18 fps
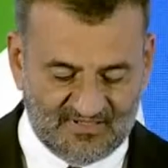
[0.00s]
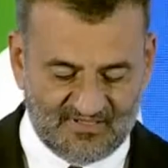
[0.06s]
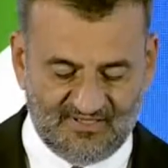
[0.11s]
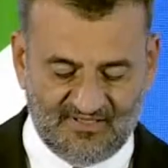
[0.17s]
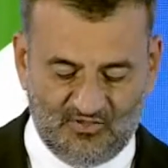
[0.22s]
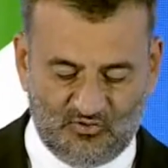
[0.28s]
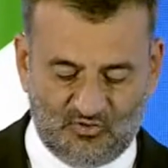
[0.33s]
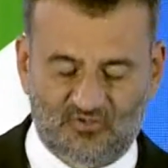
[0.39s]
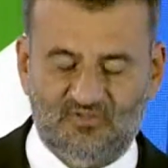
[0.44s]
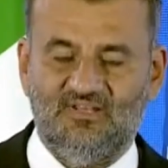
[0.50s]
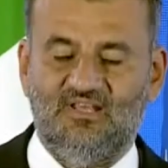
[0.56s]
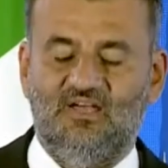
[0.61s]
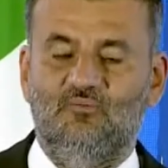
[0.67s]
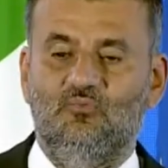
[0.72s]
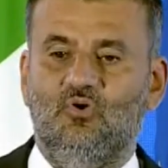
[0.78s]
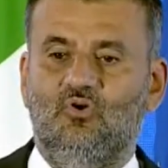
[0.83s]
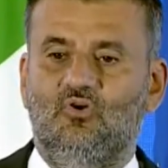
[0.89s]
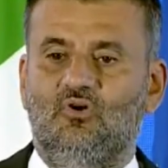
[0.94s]
le
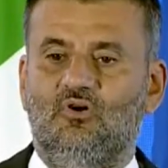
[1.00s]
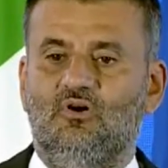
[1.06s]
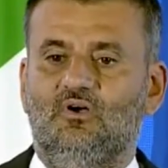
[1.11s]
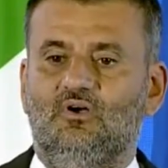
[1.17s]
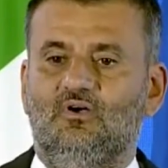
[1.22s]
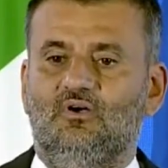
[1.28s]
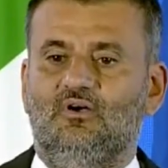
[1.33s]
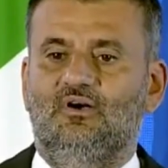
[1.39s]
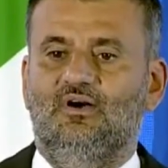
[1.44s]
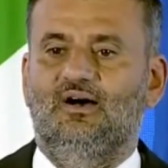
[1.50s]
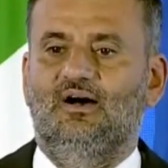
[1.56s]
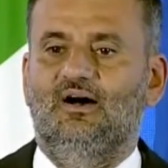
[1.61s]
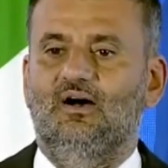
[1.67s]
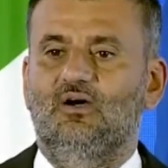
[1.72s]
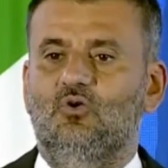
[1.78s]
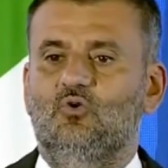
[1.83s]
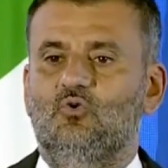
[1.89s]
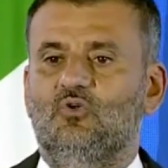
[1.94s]
ricordiamo
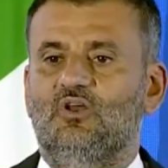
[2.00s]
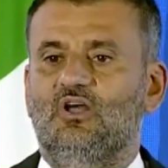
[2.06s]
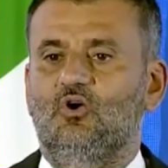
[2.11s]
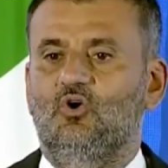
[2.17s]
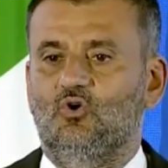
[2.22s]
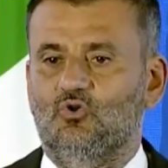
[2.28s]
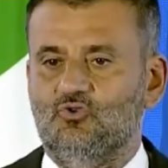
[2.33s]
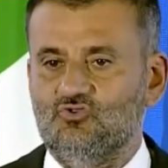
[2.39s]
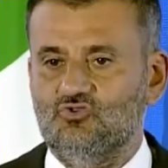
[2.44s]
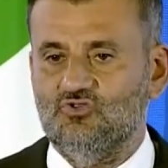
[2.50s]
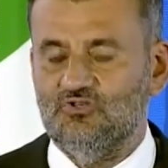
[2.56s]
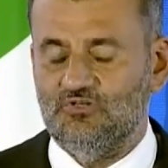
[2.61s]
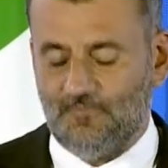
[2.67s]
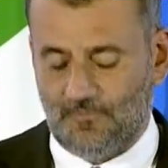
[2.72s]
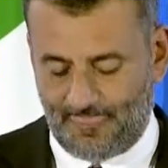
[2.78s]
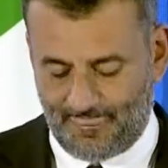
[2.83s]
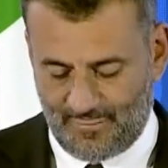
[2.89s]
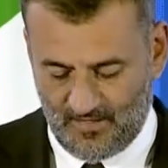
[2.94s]
ancora oggi,